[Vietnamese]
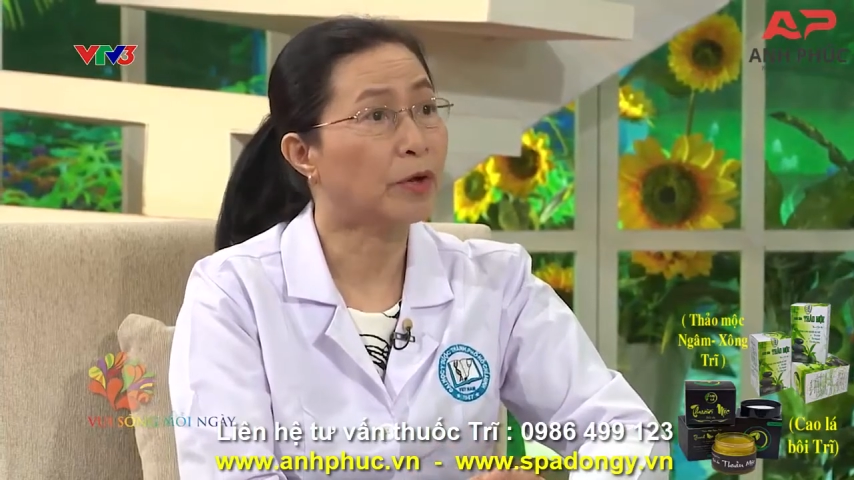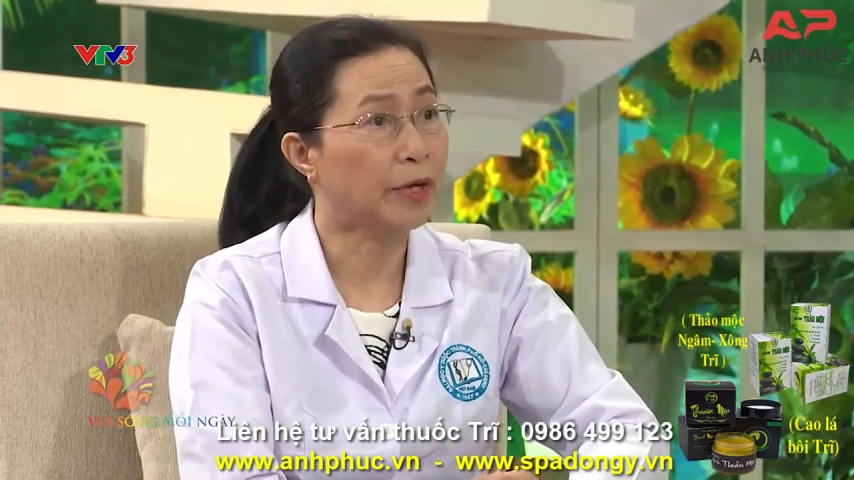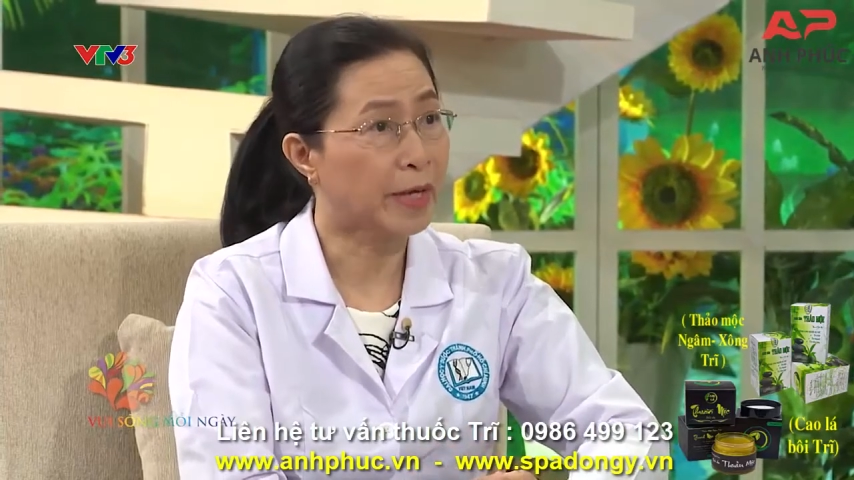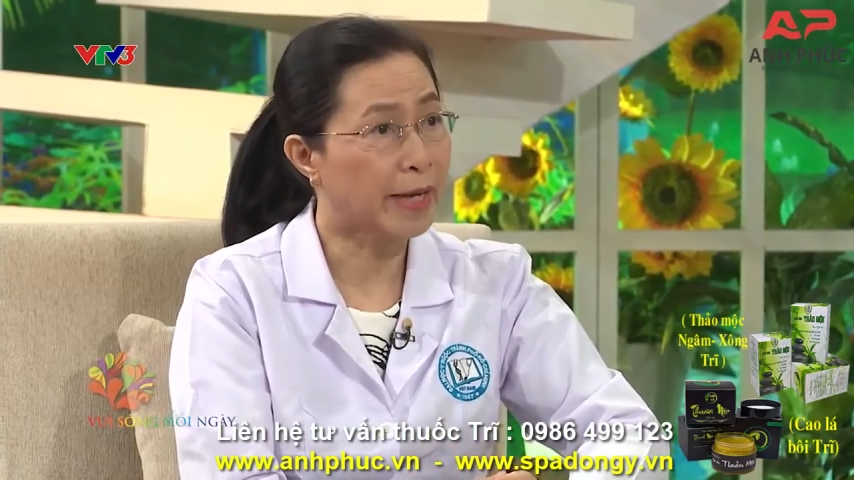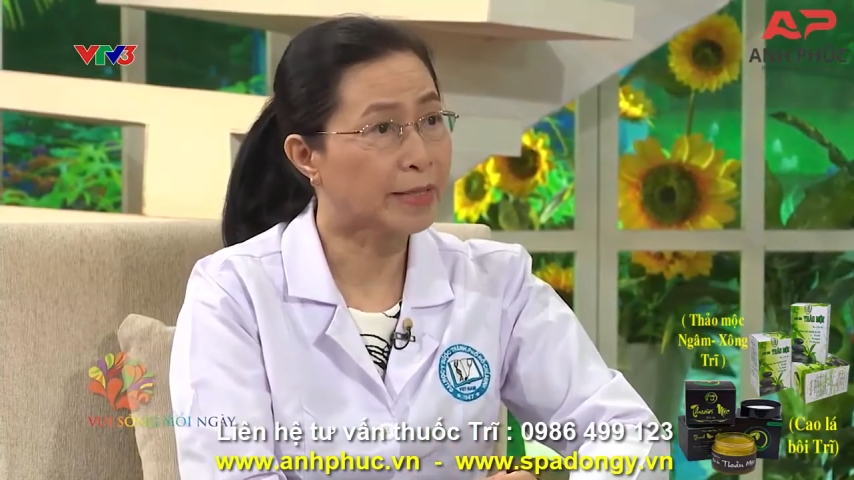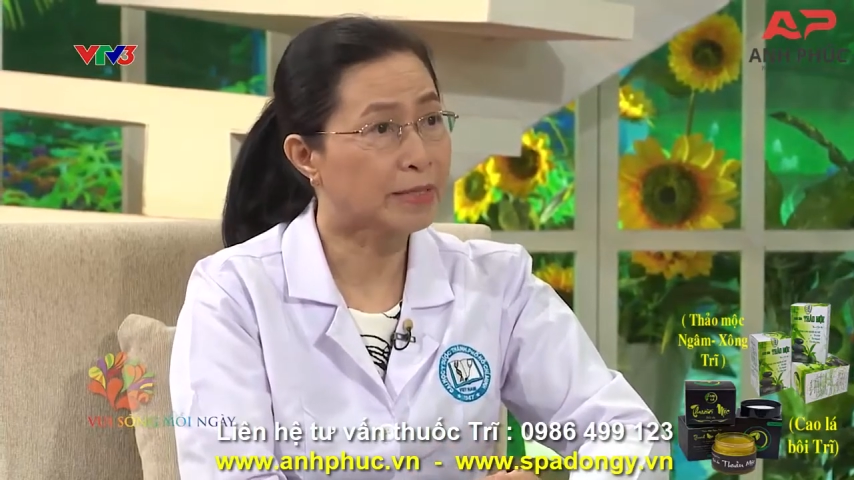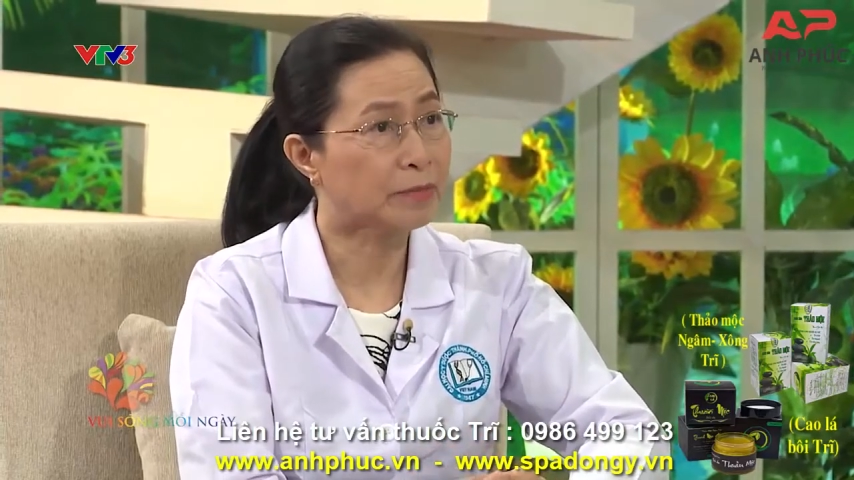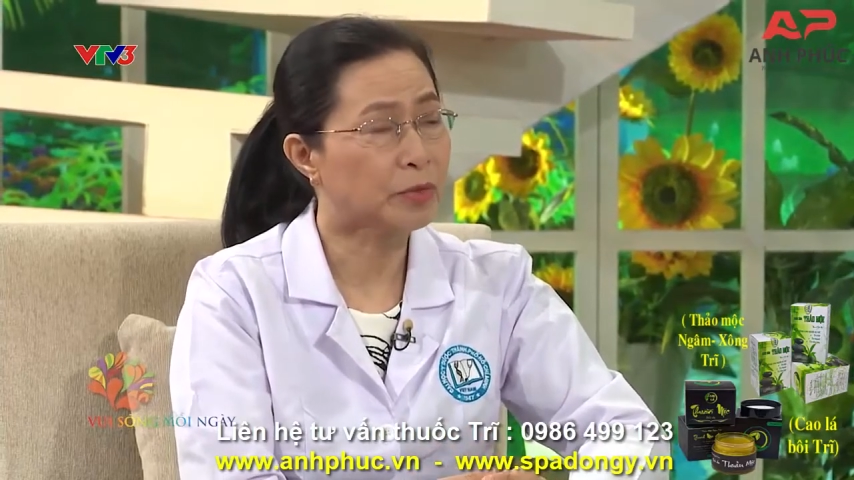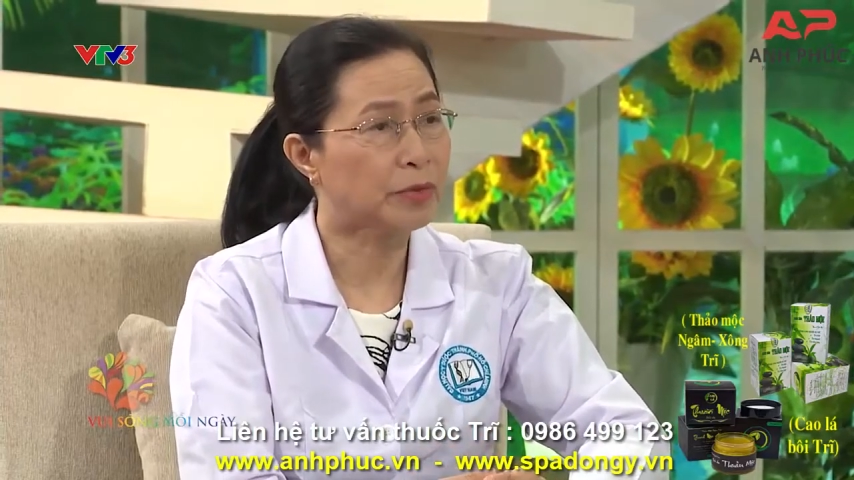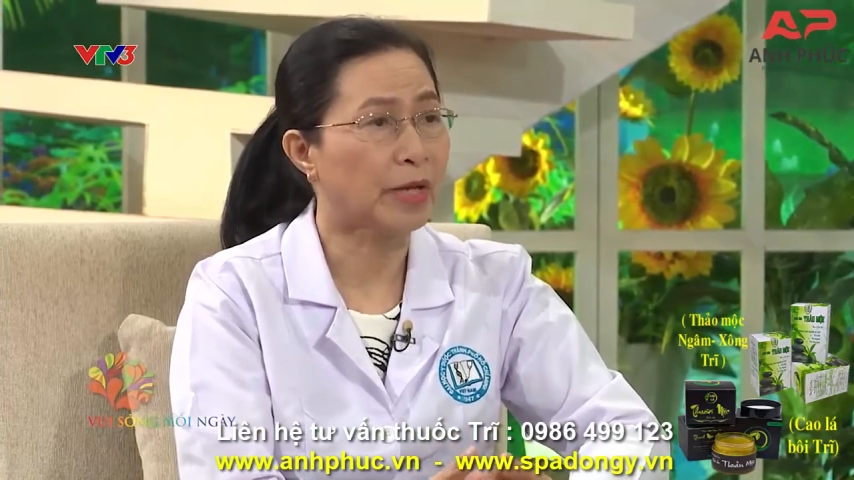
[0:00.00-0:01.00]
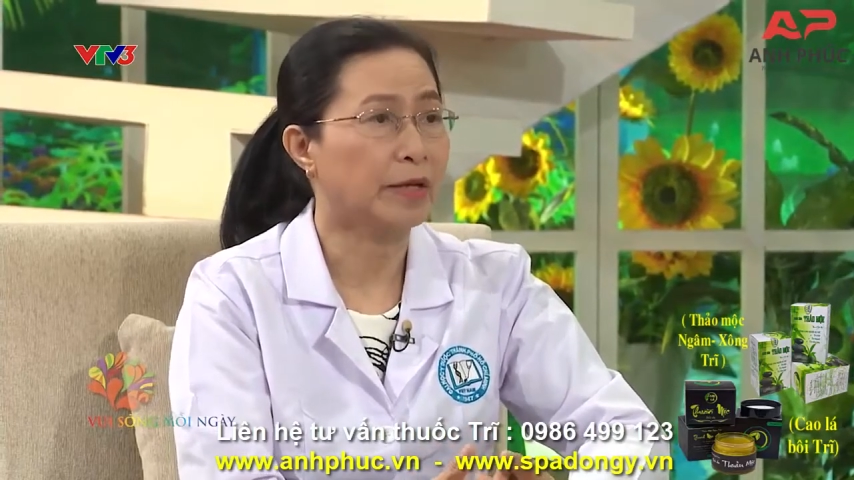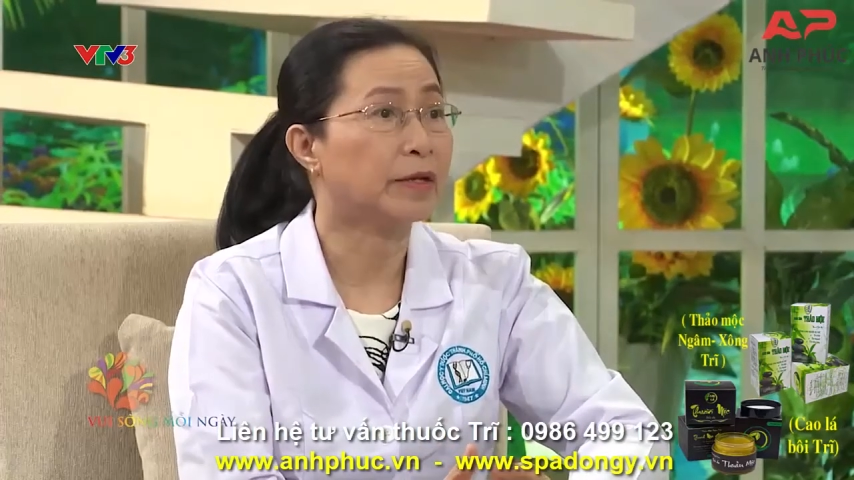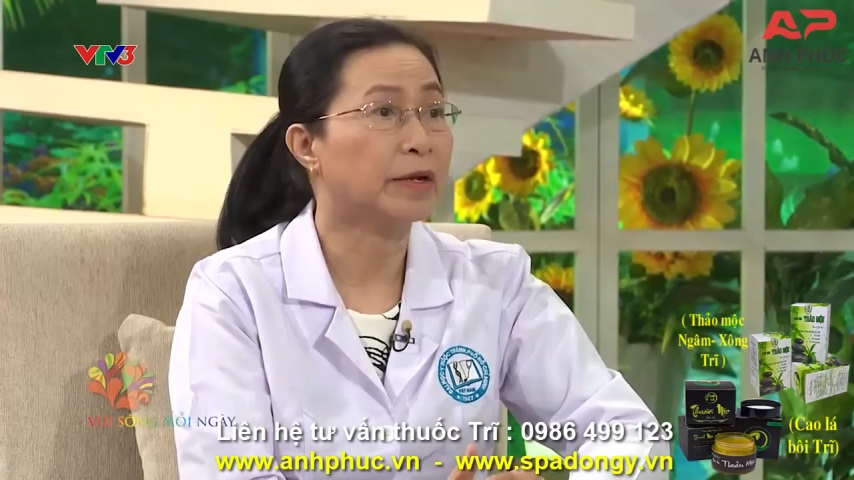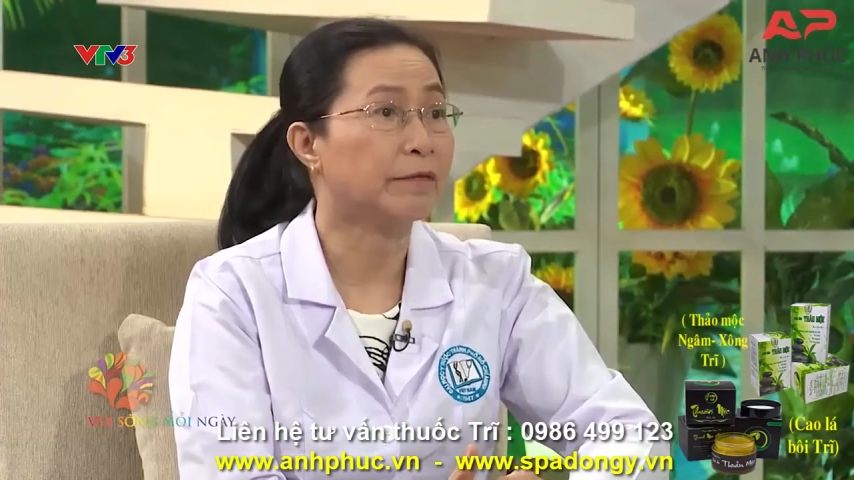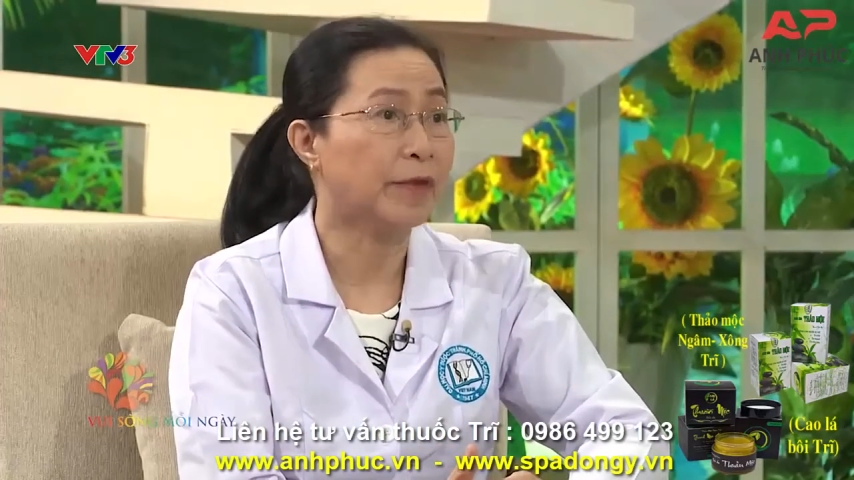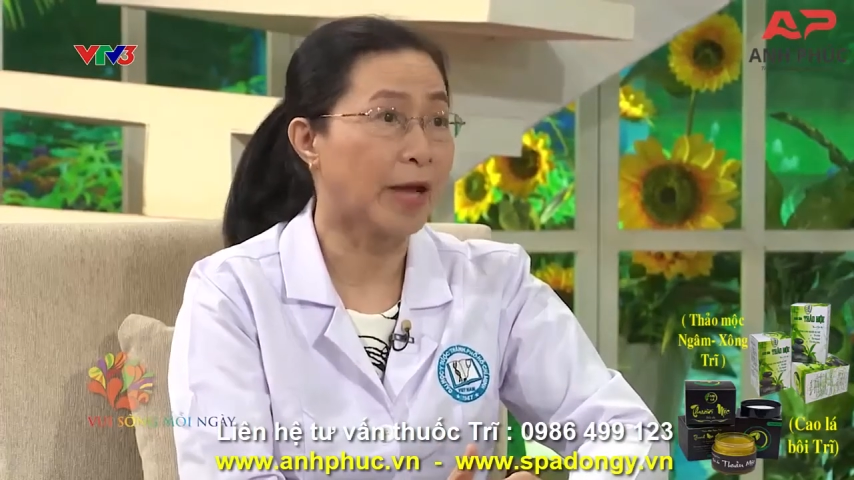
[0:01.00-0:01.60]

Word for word: lòi ra xong tôi đẩy nó nằm